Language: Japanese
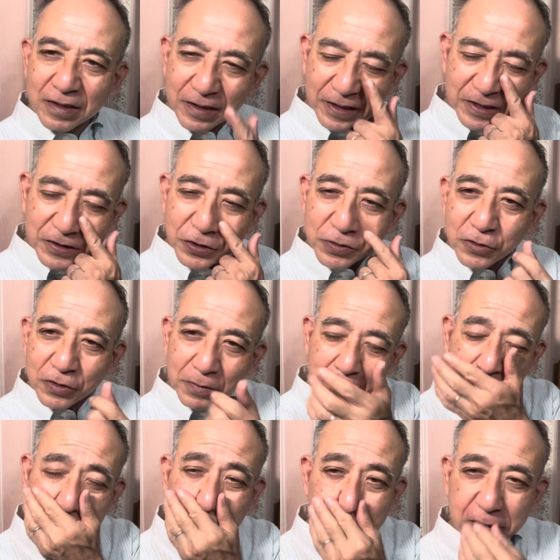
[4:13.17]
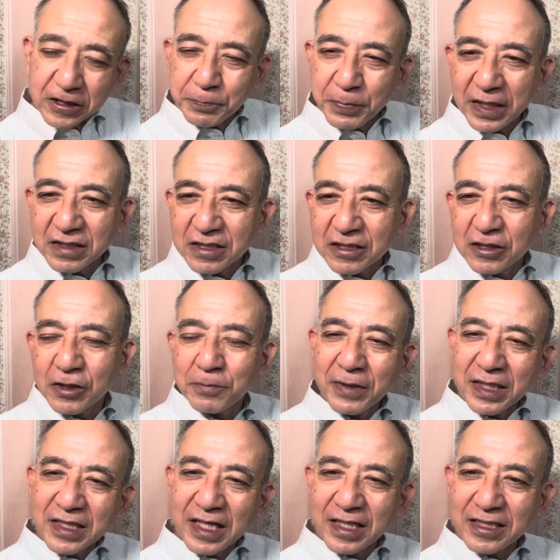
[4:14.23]
イジューム、クパンスク、
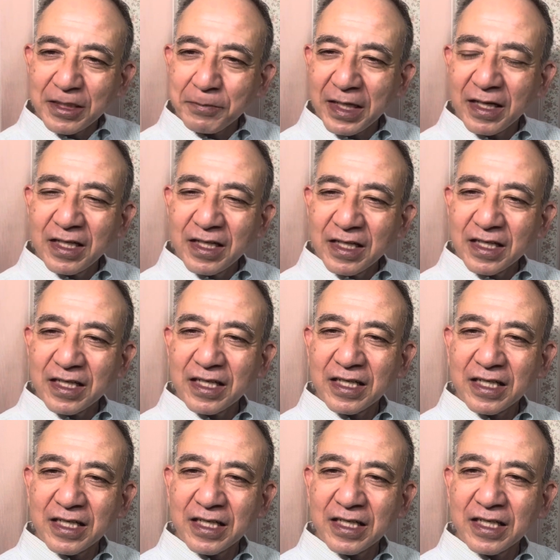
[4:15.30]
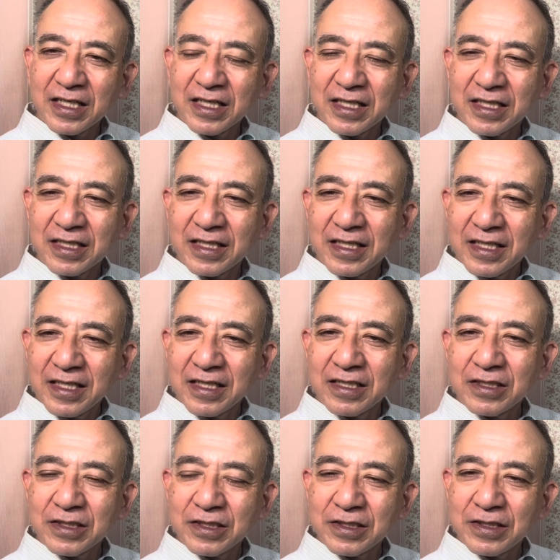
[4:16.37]
またリマ、あう
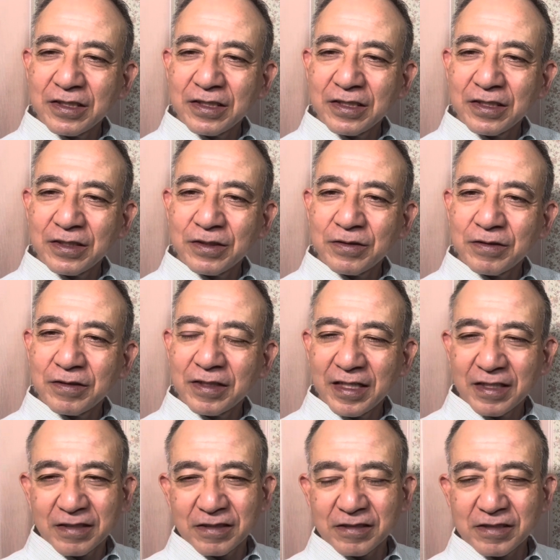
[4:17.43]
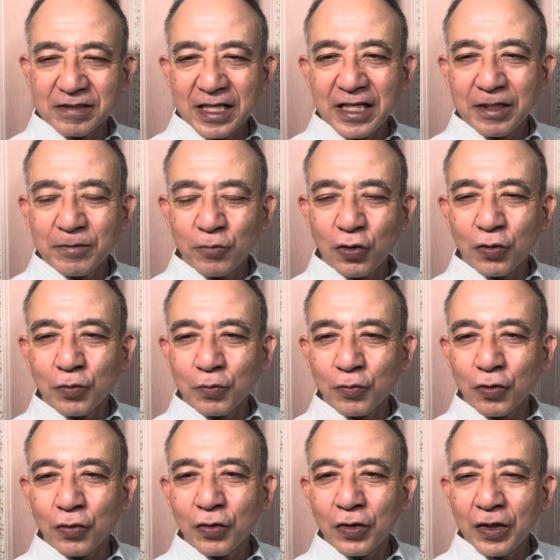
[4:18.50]
ん、ですね。もう、
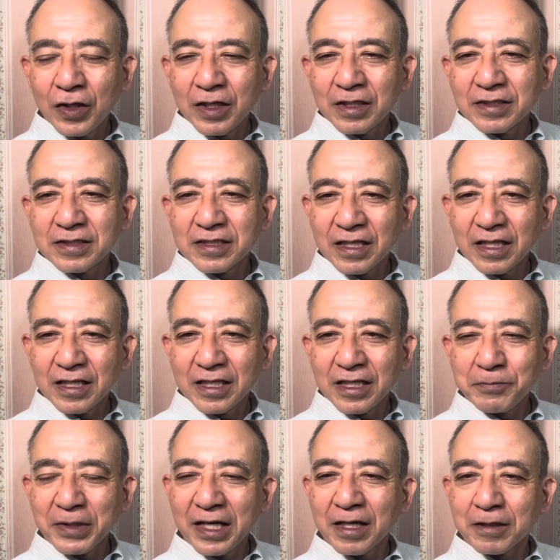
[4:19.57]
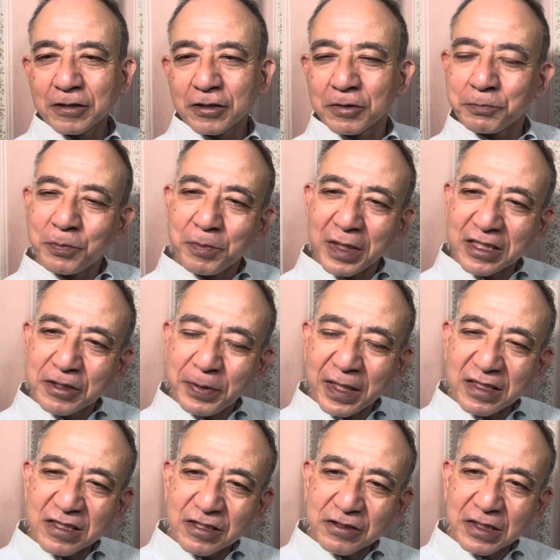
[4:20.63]
もう、えー、今、
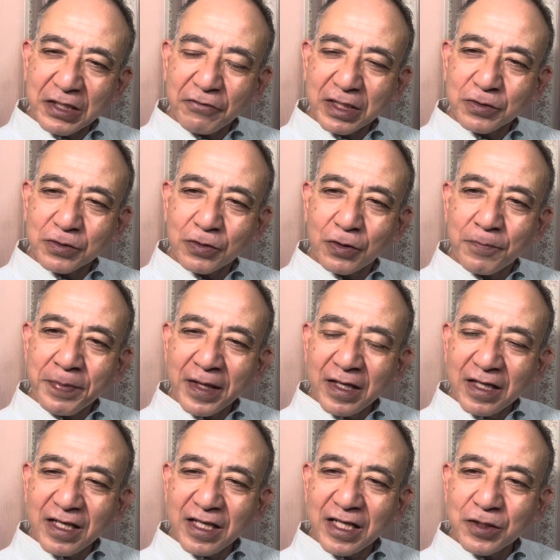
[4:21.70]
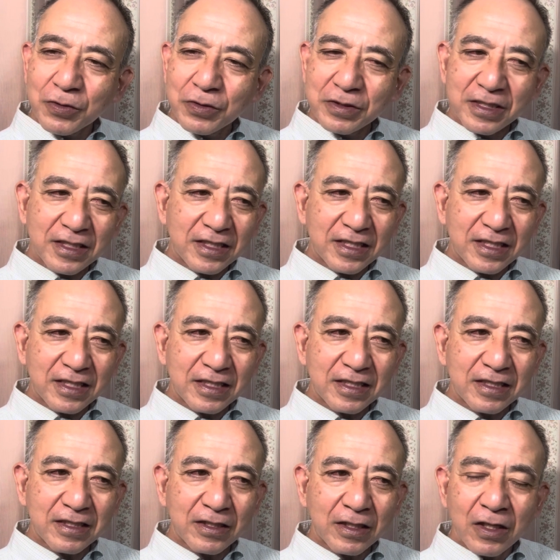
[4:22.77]
クパンスクではその、えー、特に、
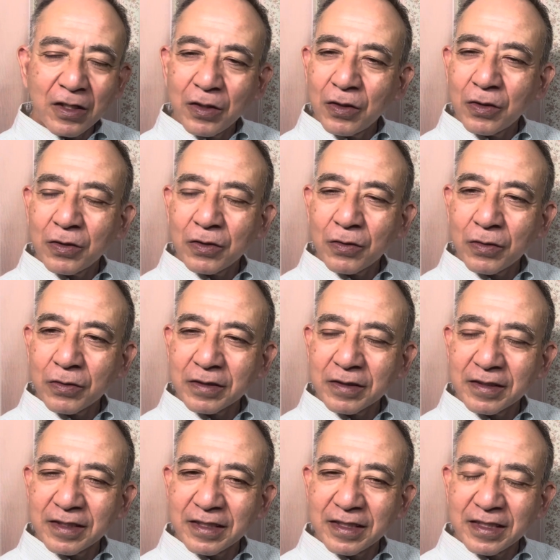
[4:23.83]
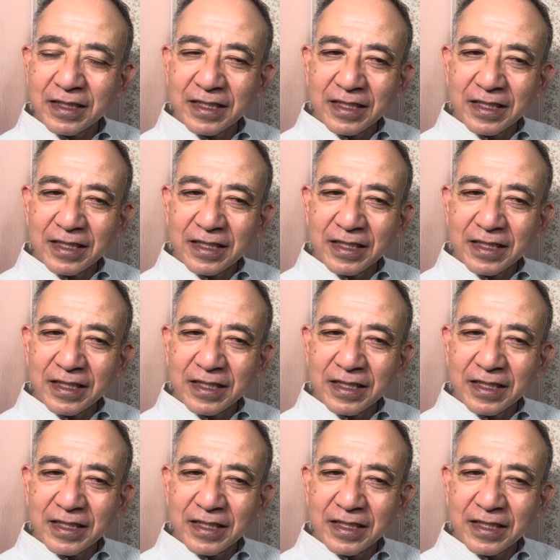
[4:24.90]
えー、うん